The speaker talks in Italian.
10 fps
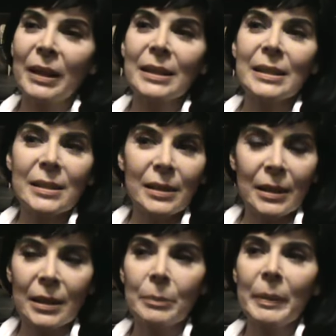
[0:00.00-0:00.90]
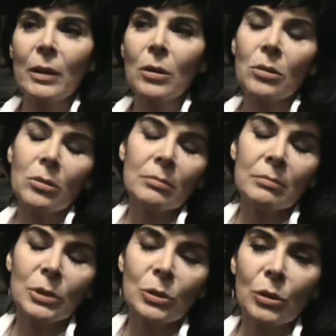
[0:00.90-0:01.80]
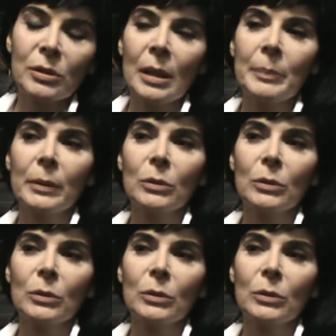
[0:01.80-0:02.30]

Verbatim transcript: rischi, però mm, io dico sempre